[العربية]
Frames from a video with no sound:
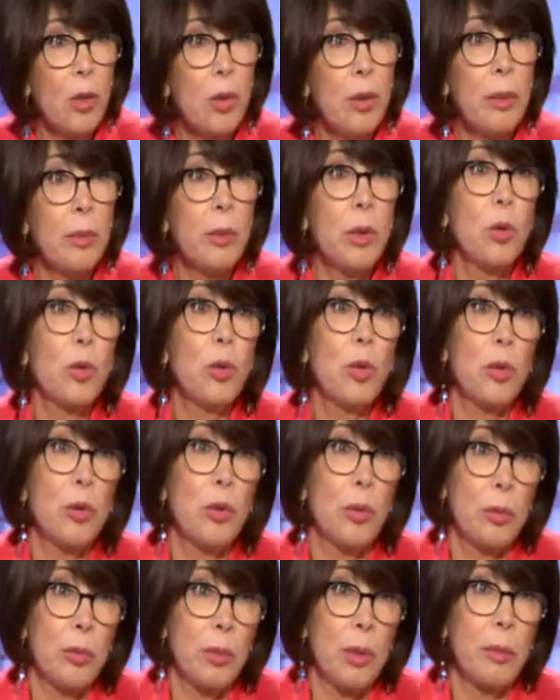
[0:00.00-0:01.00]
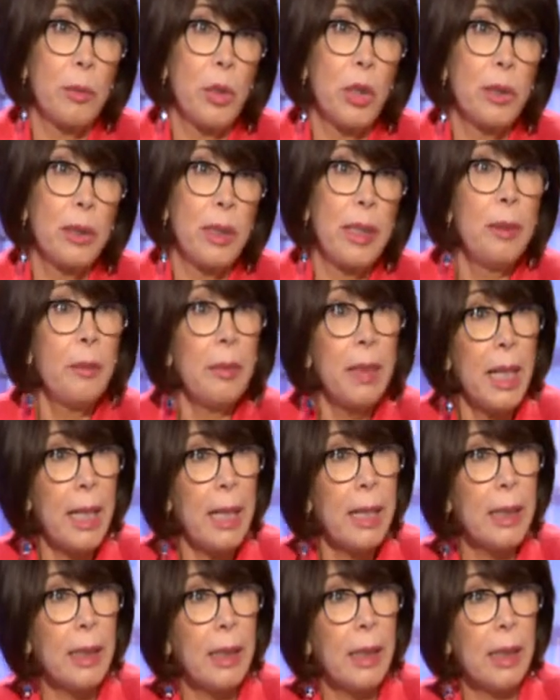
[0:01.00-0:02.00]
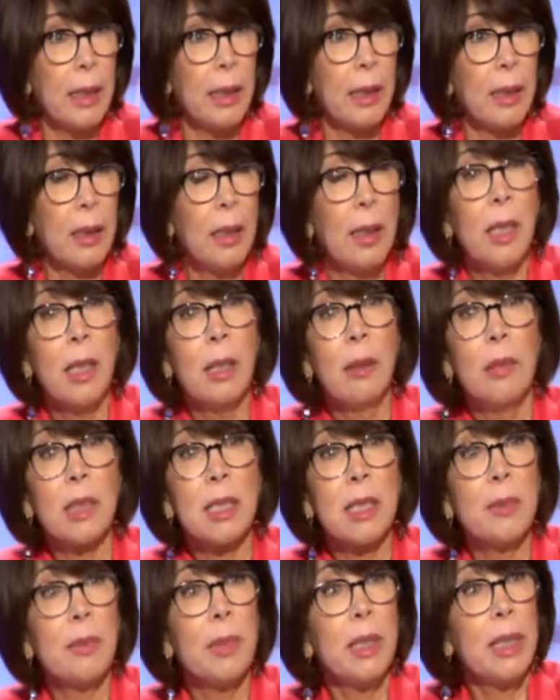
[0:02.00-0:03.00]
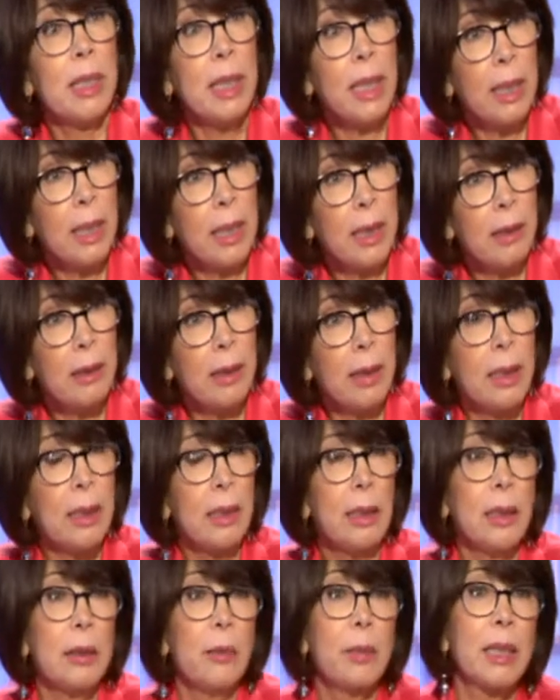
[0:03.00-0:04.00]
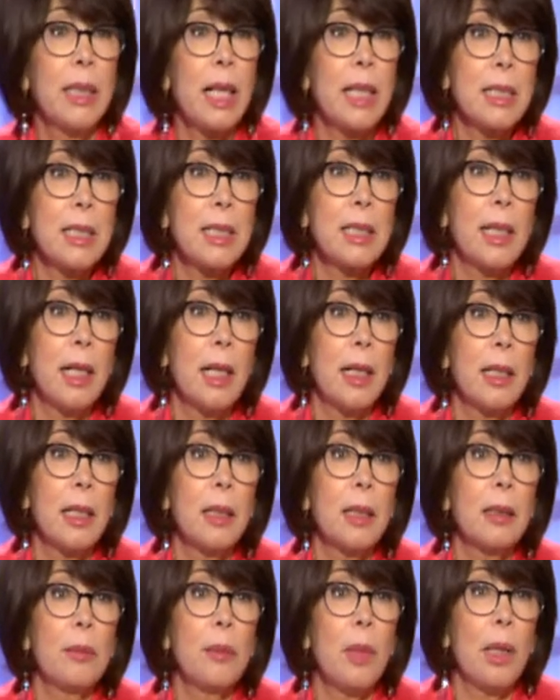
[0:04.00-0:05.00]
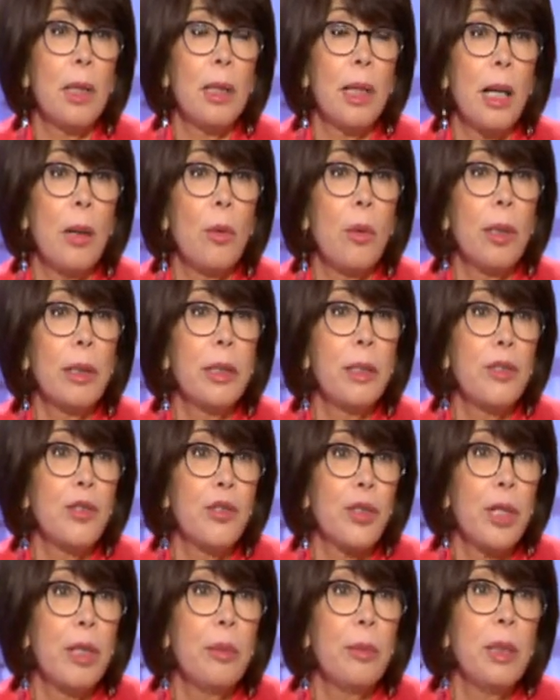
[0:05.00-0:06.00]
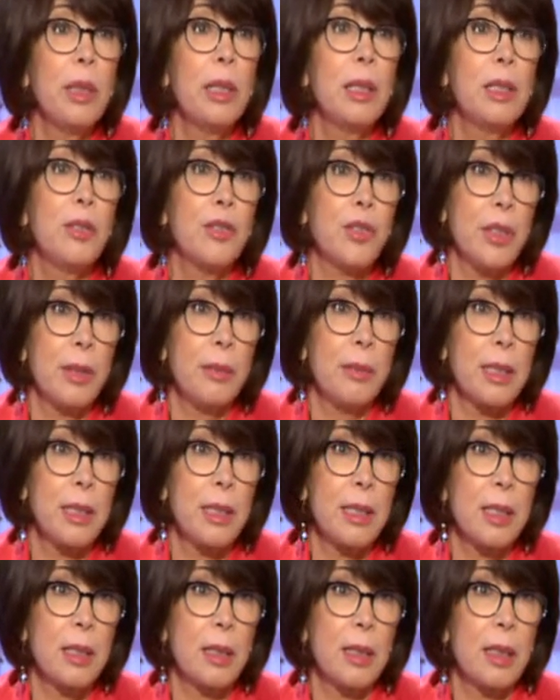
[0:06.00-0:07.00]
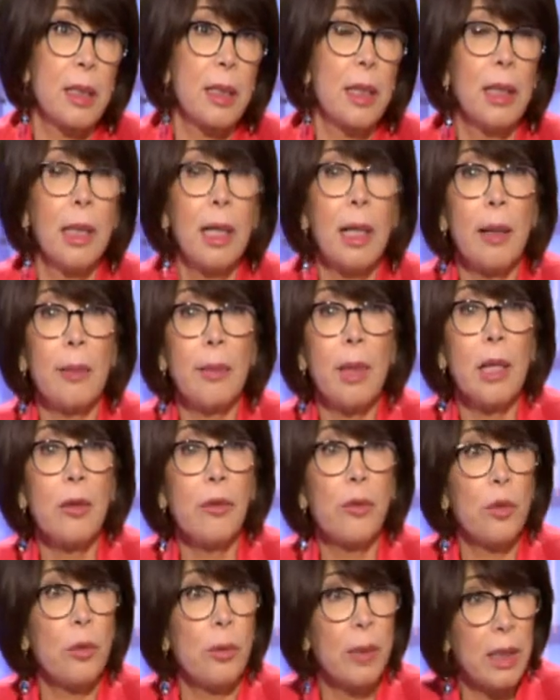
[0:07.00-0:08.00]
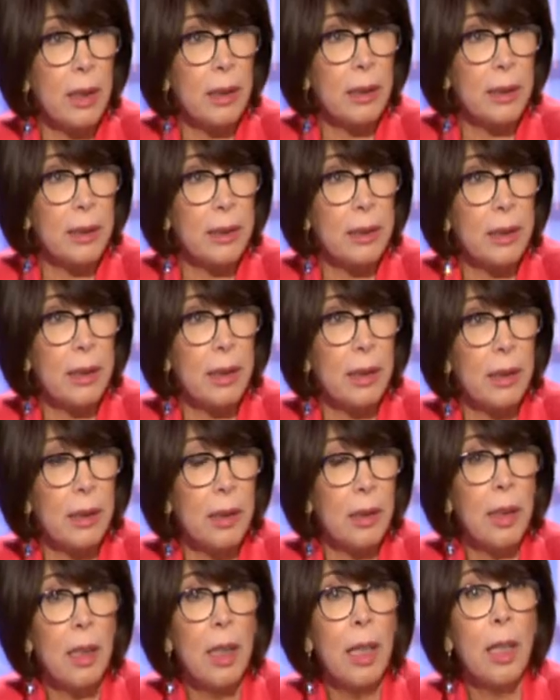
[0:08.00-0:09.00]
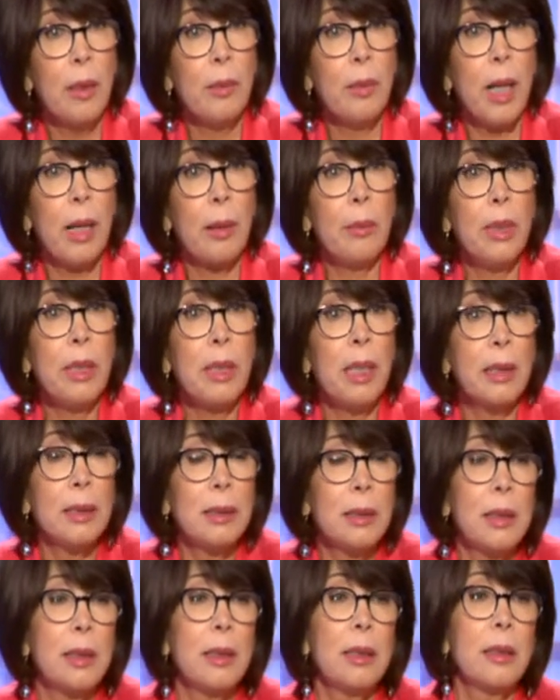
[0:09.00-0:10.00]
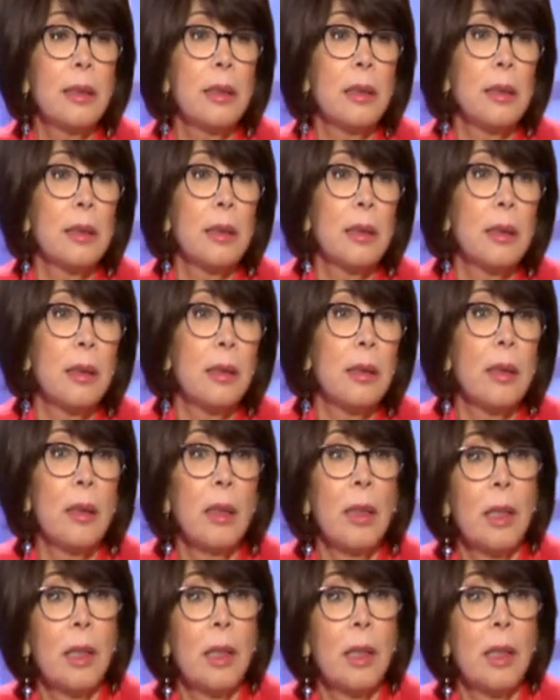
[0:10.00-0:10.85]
هول بيكونوا مخطرين من هالناحية بس من ناحية تانية بتأثر على العوارض الجانبية اللي جاية من السكر لأن نحن بنعرف إنه مرض السكري بيعملنا كتير آه،